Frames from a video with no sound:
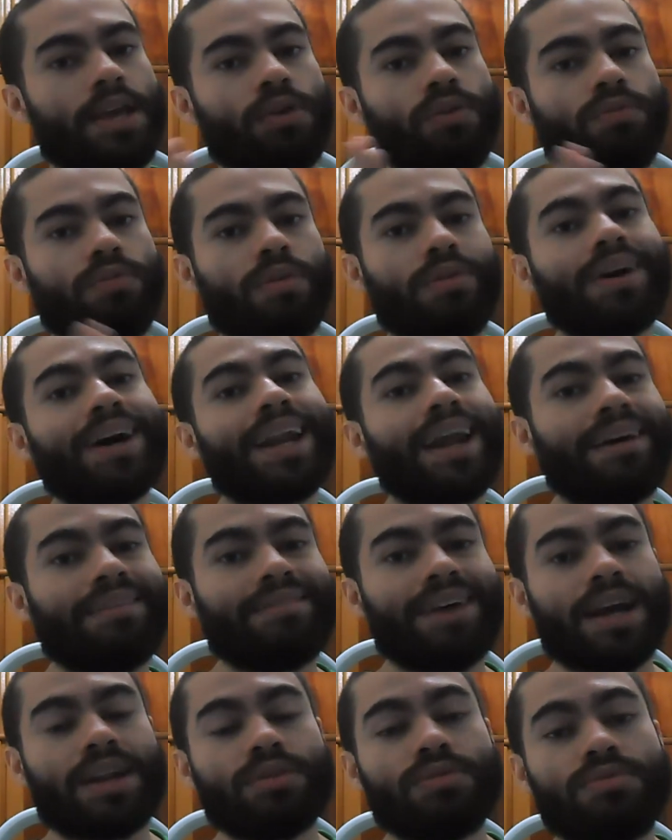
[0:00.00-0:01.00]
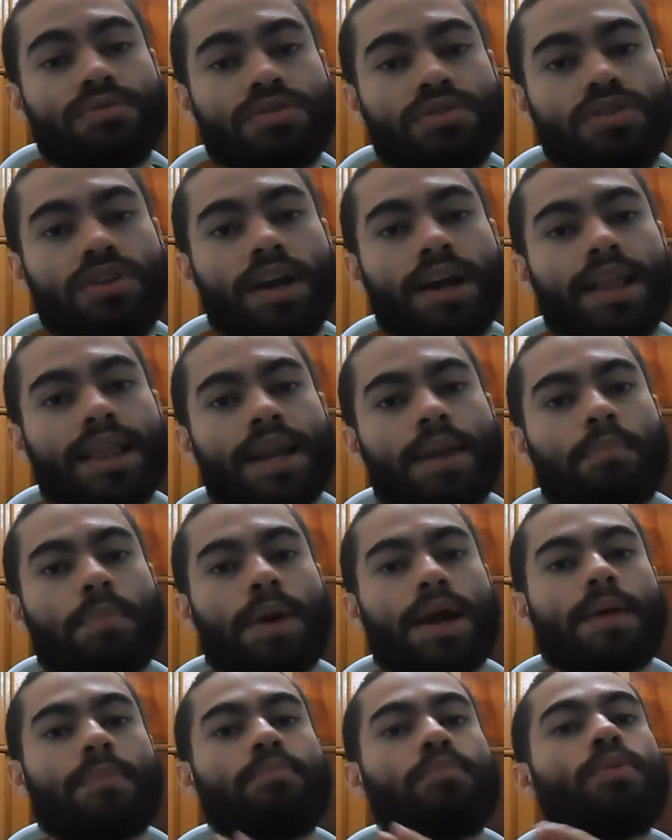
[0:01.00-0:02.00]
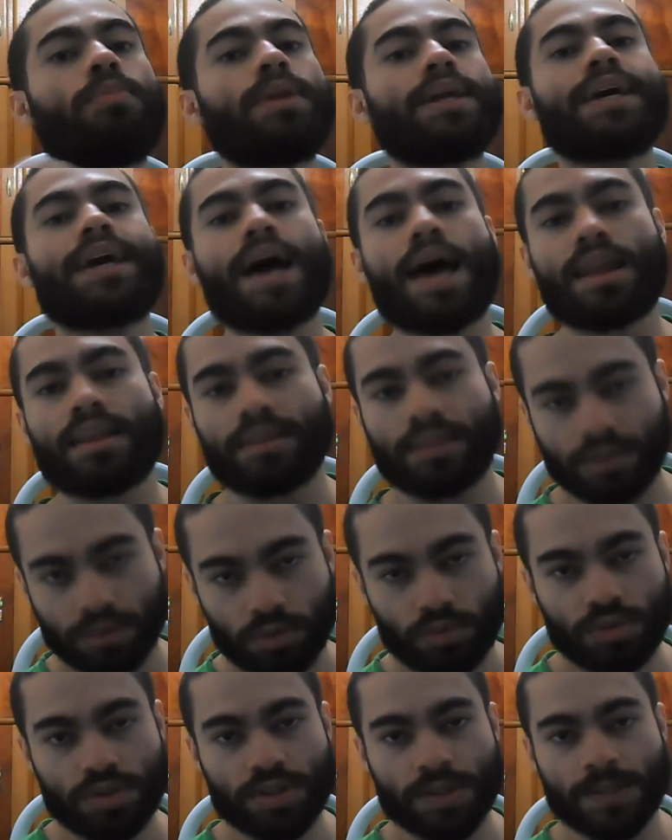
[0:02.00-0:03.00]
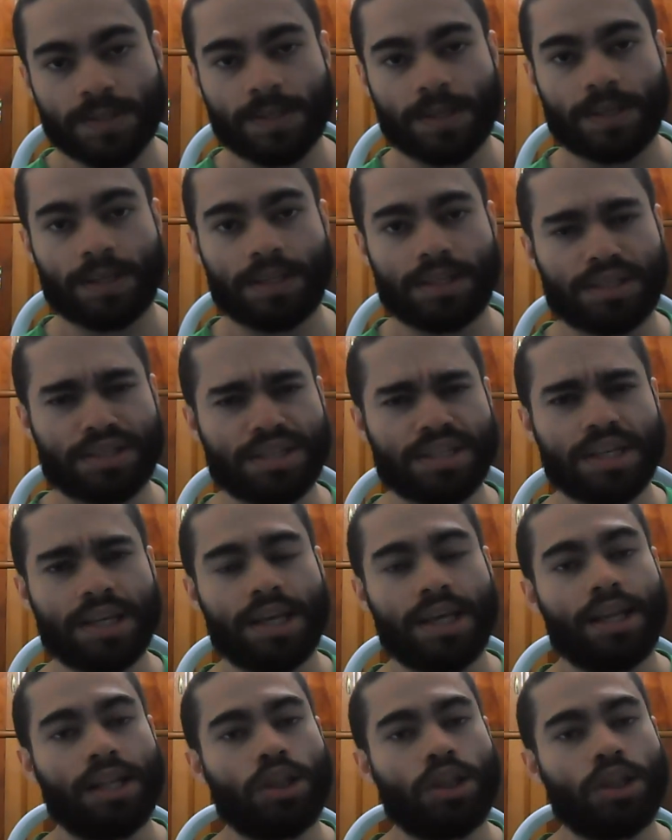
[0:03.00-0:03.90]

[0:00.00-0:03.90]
eu vou gravar no dia, galera, para publicar no dia seguinte.